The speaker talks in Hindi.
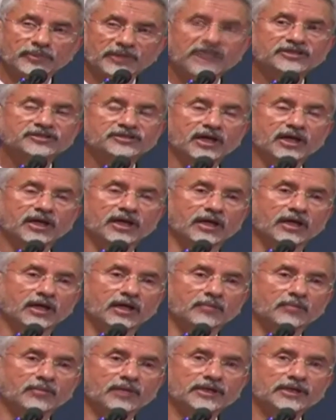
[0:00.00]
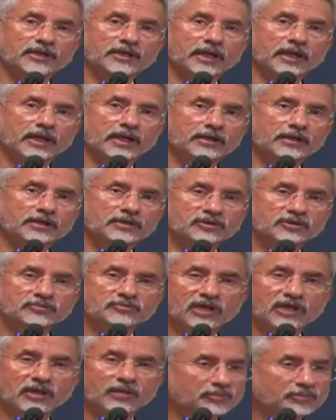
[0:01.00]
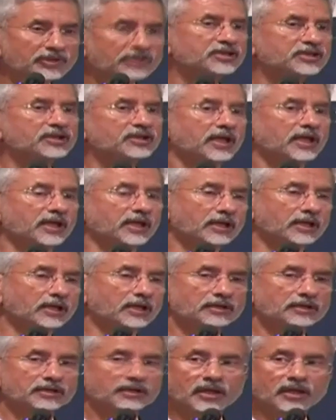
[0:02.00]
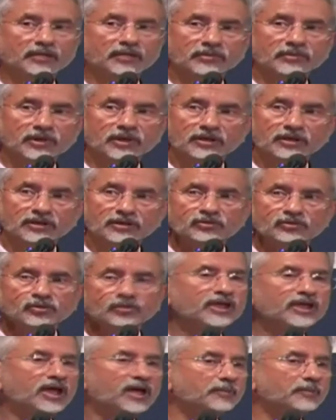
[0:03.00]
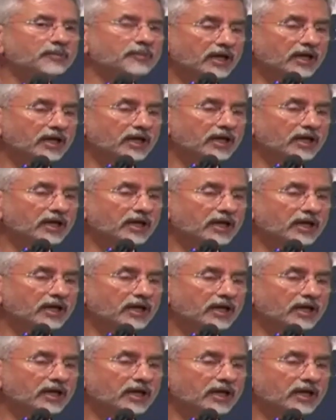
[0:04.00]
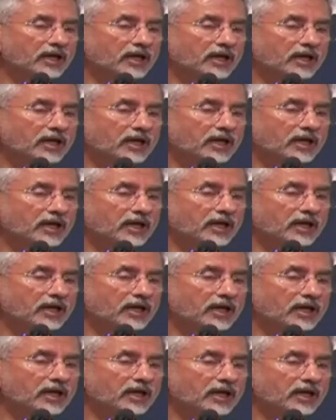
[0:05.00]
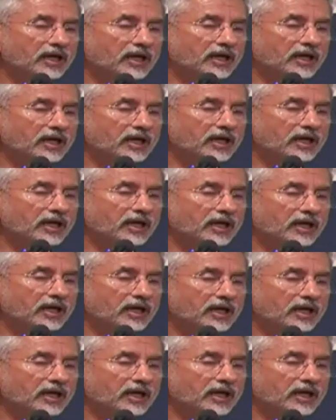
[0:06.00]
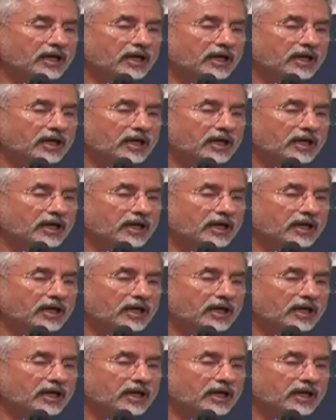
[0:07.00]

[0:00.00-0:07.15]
अपेक्षा है हमारी एक किस्म से अम्बिशन है कि हम दुनिया में लड़े तो हमें कभी कभी